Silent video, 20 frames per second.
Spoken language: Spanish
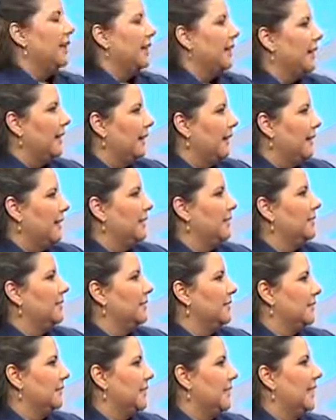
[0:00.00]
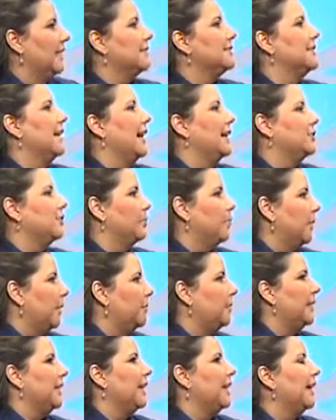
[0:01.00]
que esté de turno. Exacto, para
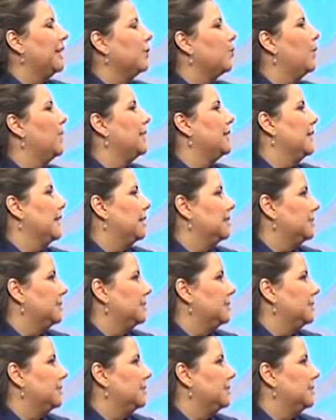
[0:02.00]
manejar cualquier